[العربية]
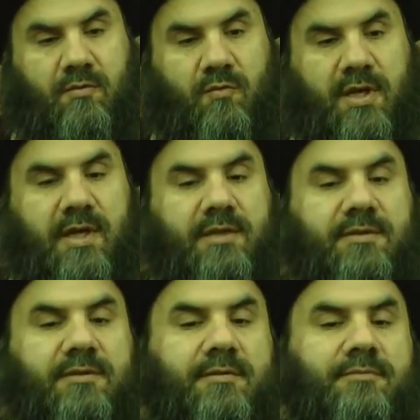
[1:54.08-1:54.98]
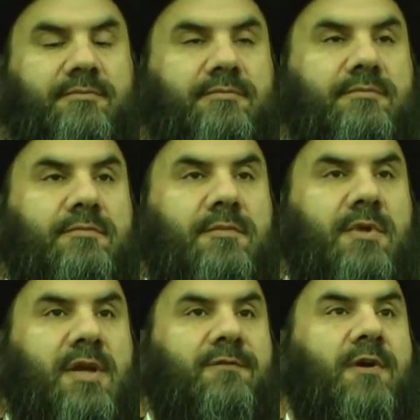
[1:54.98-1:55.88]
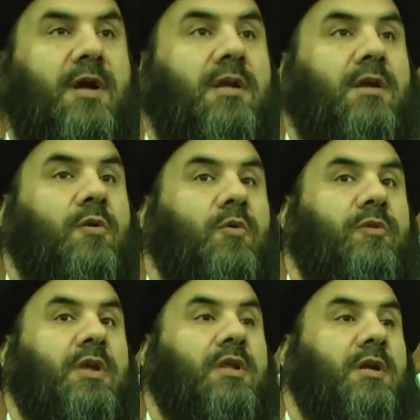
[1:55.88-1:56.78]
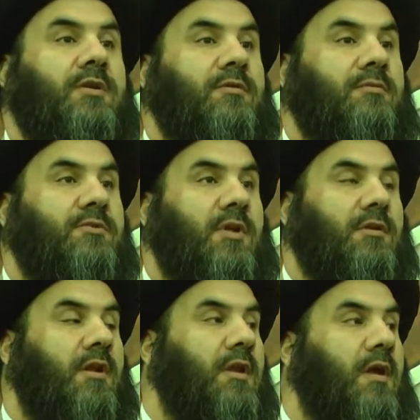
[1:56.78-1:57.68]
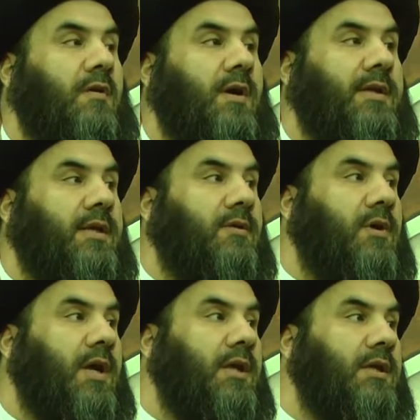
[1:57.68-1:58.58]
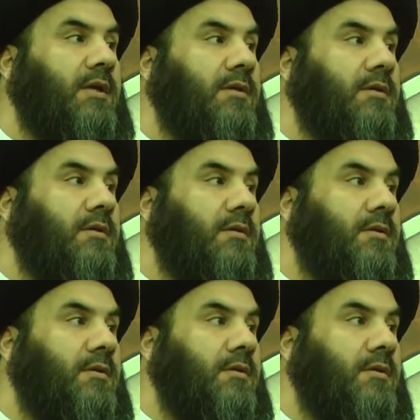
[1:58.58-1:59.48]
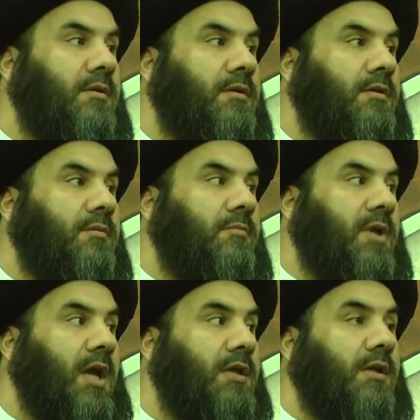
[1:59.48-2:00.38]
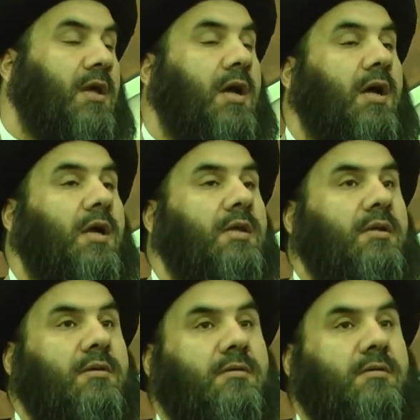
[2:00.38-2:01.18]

وقد رفع له ذكرا صلى الله عليه وآله بأن قال